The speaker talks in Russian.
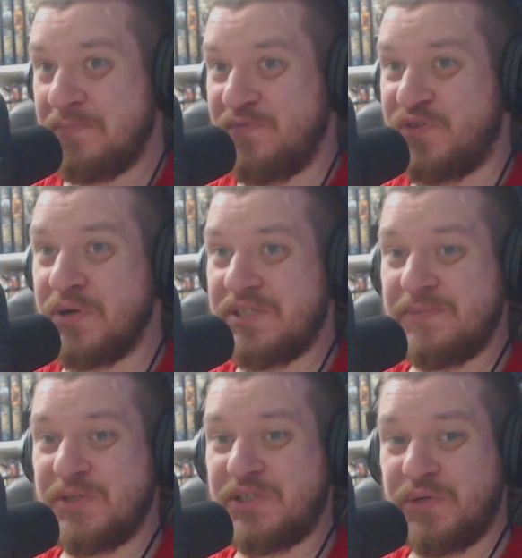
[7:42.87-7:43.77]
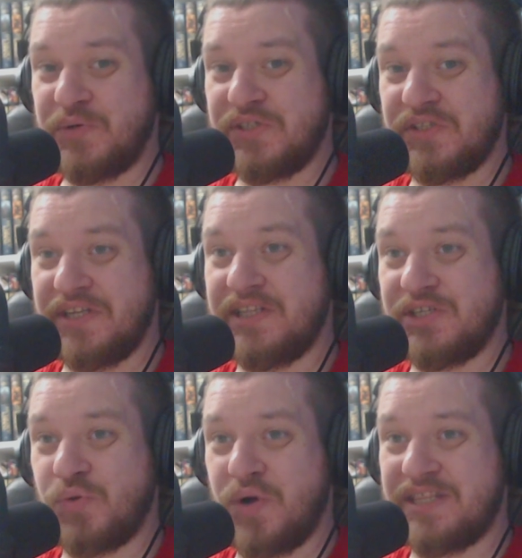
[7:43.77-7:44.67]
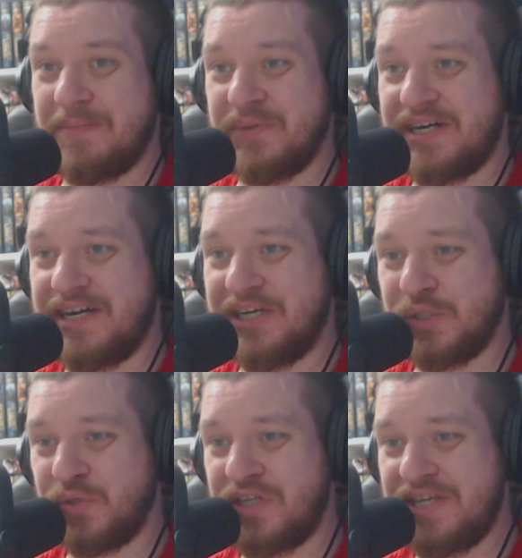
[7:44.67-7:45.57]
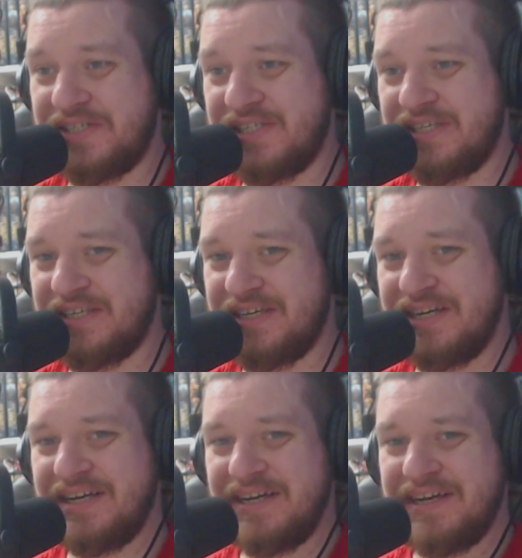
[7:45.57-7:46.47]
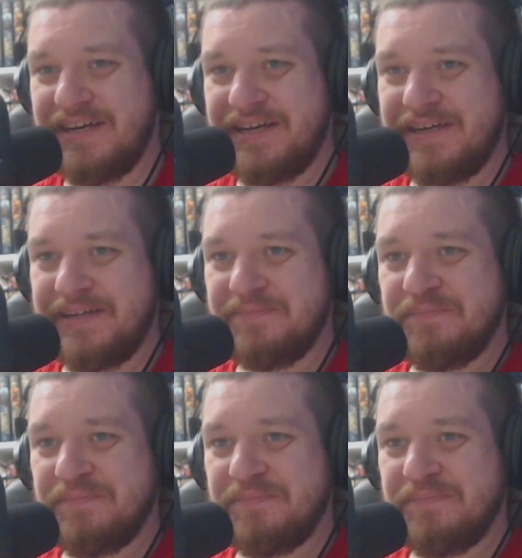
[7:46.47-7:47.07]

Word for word: Фига себе, серьезно? Настолько она плохая, что три из десяти? Респект. Опа!